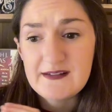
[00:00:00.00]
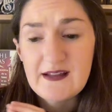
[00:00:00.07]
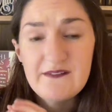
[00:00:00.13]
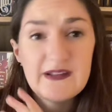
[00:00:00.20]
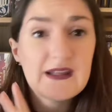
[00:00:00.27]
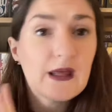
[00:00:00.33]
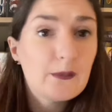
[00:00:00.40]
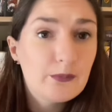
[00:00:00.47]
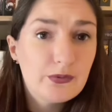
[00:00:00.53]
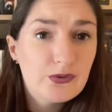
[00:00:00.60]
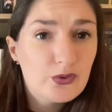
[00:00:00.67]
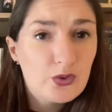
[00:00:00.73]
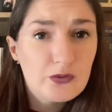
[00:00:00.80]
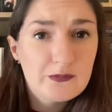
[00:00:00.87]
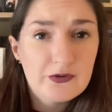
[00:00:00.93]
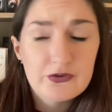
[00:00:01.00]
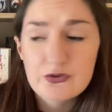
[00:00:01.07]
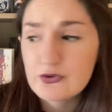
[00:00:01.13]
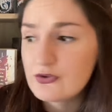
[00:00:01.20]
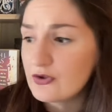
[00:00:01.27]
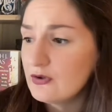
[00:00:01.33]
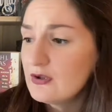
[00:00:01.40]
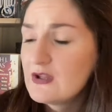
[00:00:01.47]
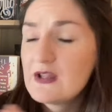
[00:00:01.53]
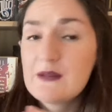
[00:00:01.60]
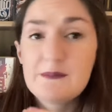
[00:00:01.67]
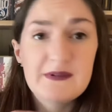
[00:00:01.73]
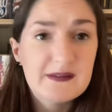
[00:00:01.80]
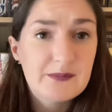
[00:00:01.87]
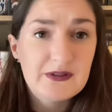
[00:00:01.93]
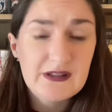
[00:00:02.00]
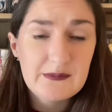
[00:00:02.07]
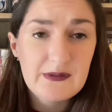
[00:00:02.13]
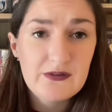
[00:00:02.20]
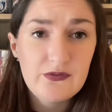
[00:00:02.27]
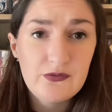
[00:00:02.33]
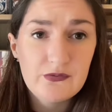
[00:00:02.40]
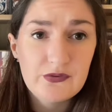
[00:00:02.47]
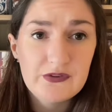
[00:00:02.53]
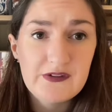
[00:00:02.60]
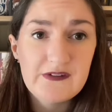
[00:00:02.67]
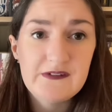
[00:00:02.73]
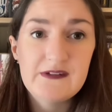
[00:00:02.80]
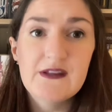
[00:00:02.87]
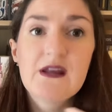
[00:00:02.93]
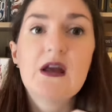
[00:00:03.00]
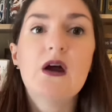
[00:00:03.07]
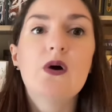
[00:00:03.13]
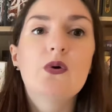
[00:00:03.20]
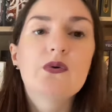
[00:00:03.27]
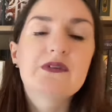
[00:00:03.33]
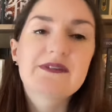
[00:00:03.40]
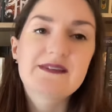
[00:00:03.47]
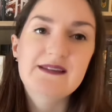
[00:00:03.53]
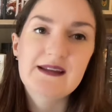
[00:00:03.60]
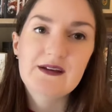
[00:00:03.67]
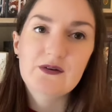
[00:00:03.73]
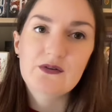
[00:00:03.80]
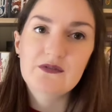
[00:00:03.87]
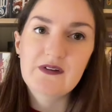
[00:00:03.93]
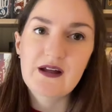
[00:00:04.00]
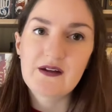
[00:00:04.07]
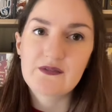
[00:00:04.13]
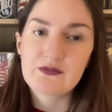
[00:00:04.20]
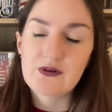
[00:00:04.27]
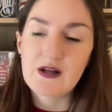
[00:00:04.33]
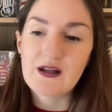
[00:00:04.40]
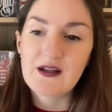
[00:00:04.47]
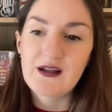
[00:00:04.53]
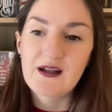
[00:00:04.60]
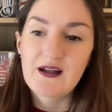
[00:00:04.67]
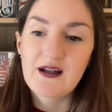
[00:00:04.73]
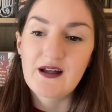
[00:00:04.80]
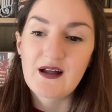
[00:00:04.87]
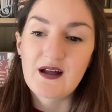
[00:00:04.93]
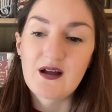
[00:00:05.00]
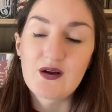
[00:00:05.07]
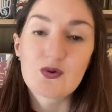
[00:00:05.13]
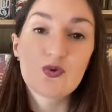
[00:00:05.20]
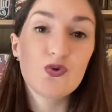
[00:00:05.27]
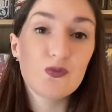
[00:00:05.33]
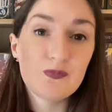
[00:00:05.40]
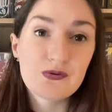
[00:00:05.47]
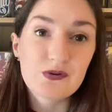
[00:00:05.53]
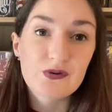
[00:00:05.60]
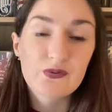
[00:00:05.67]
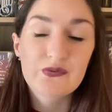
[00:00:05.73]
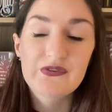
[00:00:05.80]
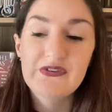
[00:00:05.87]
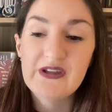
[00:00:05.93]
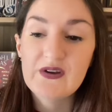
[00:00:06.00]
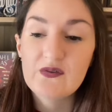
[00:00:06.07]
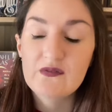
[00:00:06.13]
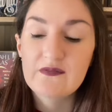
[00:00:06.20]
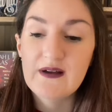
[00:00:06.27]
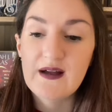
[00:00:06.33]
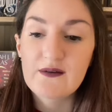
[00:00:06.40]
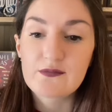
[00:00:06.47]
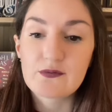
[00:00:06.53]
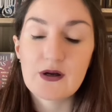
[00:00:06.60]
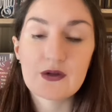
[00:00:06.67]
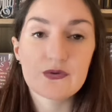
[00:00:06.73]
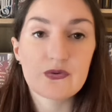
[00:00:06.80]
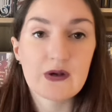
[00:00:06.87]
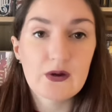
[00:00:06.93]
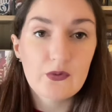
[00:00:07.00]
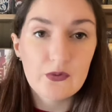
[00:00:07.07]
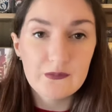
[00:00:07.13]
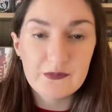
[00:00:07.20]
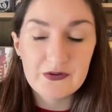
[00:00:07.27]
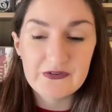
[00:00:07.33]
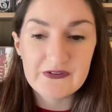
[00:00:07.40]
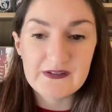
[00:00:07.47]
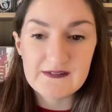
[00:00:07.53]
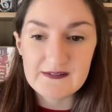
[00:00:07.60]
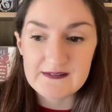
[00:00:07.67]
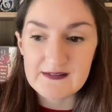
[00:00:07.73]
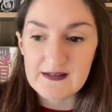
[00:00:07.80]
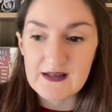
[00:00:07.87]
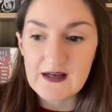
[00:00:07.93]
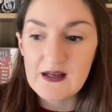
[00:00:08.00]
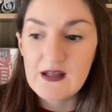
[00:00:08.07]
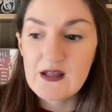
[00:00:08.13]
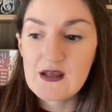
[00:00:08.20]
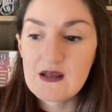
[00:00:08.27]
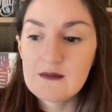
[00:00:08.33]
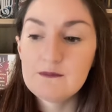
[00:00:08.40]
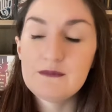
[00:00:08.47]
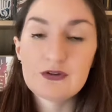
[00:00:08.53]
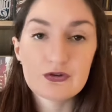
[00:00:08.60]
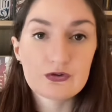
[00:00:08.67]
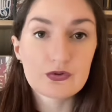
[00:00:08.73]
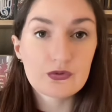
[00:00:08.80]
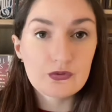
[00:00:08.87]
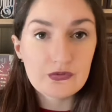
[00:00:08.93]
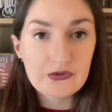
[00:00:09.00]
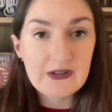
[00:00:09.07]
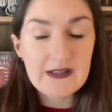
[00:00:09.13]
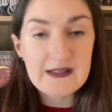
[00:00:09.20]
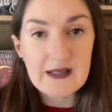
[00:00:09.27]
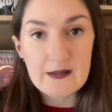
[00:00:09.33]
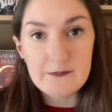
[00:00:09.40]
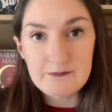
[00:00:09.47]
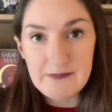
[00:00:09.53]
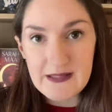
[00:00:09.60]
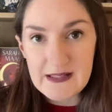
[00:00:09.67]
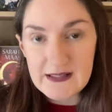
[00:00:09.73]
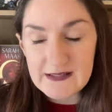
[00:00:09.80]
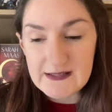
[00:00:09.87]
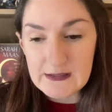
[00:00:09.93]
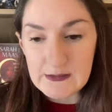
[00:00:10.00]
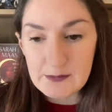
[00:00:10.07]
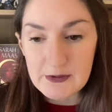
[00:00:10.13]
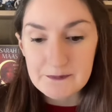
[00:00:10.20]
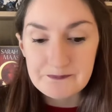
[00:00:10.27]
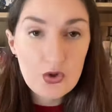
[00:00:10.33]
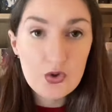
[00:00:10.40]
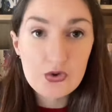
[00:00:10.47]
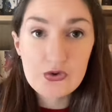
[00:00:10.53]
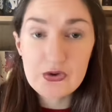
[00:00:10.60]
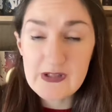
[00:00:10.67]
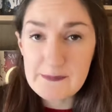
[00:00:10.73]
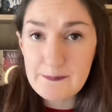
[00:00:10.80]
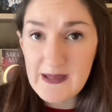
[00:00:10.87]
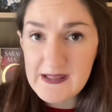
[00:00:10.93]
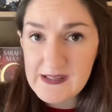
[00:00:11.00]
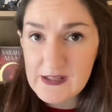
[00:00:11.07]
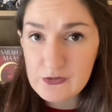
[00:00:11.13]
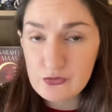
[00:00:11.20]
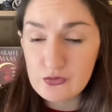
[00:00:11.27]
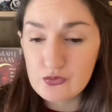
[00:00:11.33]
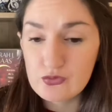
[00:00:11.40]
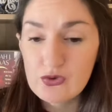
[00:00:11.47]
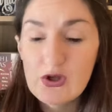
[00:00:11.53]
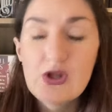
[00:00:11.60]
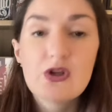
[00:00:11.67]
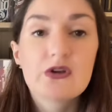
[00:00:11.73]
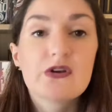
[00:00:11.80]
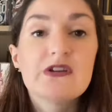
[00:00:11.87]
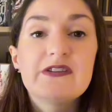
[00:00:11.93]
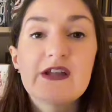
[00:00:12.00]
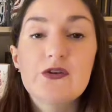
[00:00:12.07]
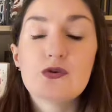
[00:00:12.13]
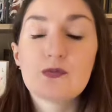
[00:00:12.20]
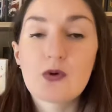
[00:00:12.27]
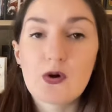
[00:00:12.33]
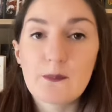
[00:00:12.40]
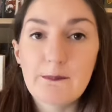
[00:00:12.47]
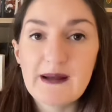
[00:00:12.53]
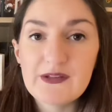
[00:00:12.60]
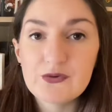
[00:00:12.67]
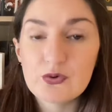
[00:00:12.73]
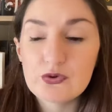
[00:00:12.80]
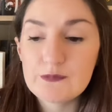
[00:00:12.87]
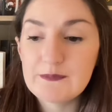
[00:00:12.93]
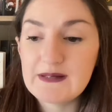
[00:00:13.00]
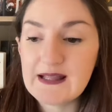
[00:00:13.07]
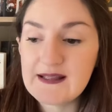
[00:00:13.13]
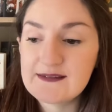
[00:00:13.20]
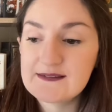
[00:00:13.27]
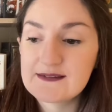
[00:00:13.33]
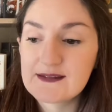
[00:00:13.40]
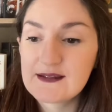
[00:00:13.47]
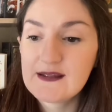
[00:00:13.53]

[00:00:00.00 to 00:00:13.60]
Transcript: avec un peu de romance dedans, mais ça pourrait très bien être une fantaisie. On sait qu'on va avoir un couple, on sait qu'on va avoir de la romance, etc. Mais je trouve qu'il y a un bel équilibre, que ce n'est pas niais du tout, que ça ne prend pas trop de place